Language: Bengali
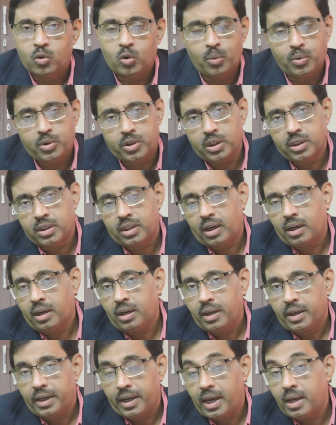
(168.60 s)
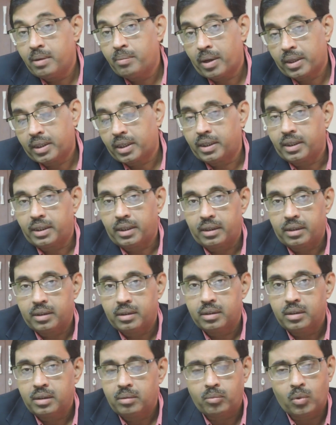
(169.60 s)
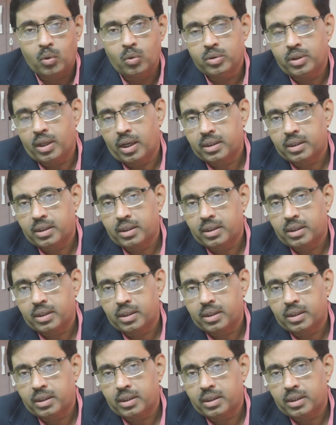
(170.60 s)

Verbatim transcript: খুব চিন্তা এই ব্যথা নিয়ে বহু